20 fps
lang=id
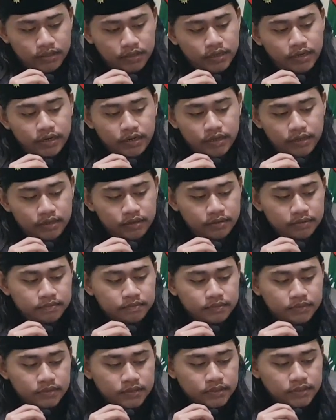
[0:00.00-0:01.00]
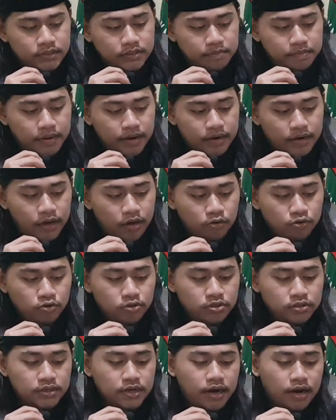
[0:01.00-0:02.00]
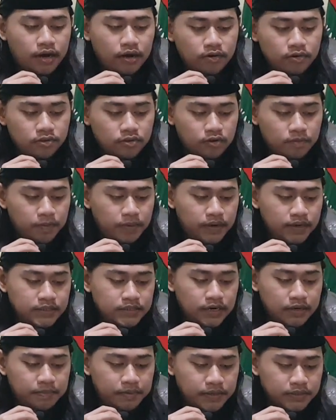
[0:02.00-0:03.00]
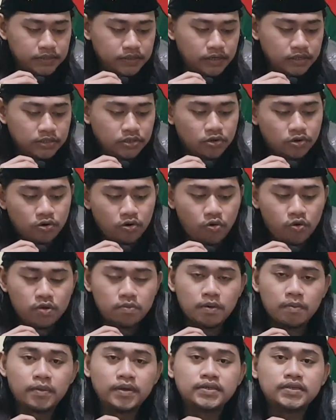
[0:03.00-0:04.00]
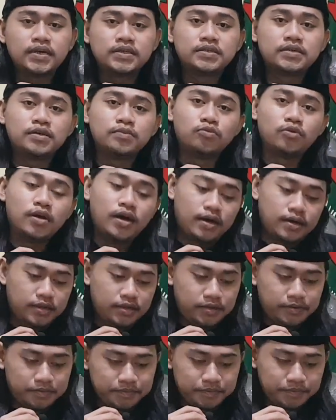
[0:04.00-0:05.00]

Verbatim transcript: ini sebagai hujah untuk mendesak Presiden Jokowi memecat Sri Mulyani?